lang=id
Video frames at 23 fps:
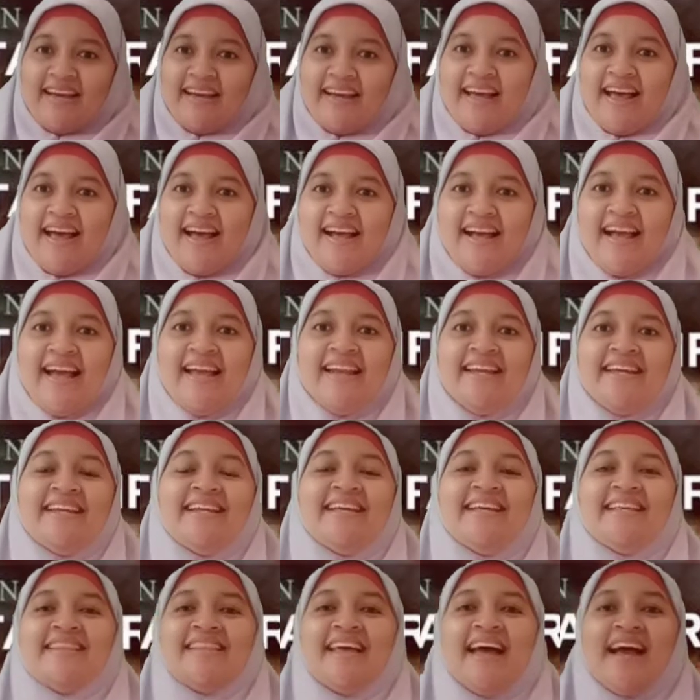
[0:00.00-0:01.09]
Nah, kali
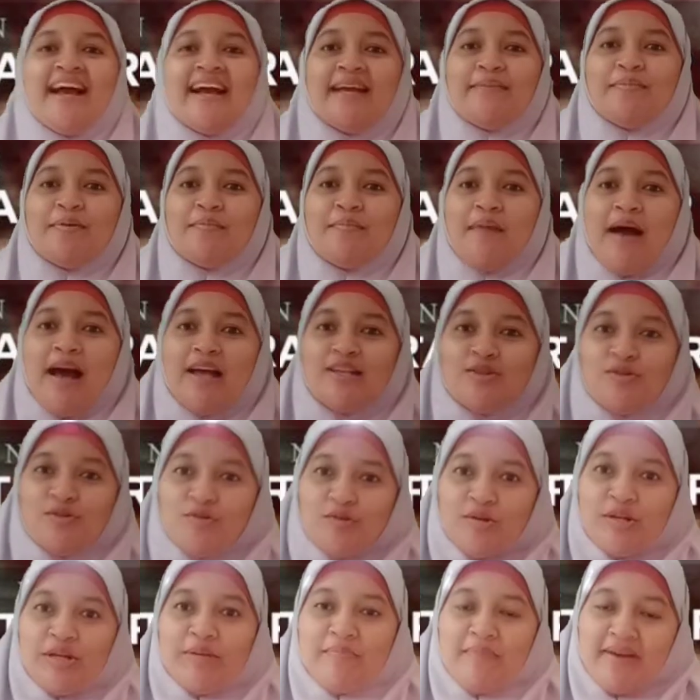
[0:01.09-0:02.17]
ini kita akan membahas
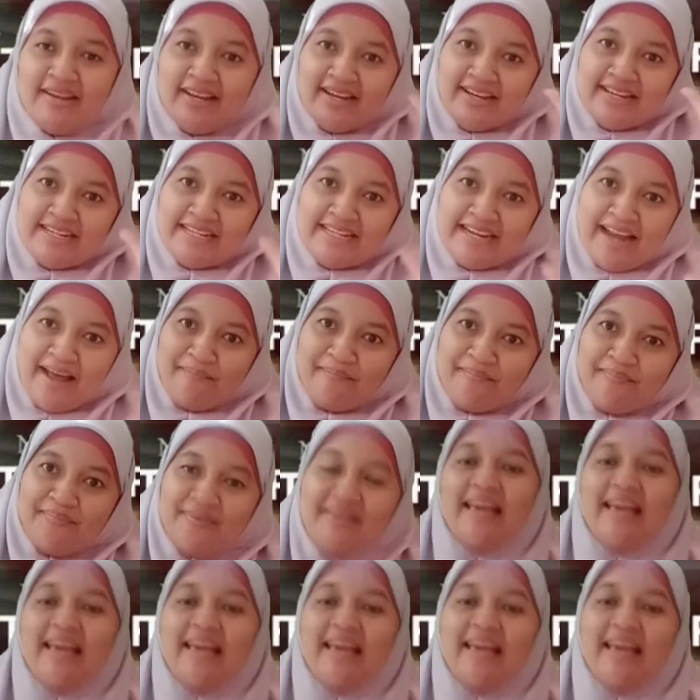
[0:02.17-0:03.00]
rukun iman yang keenam,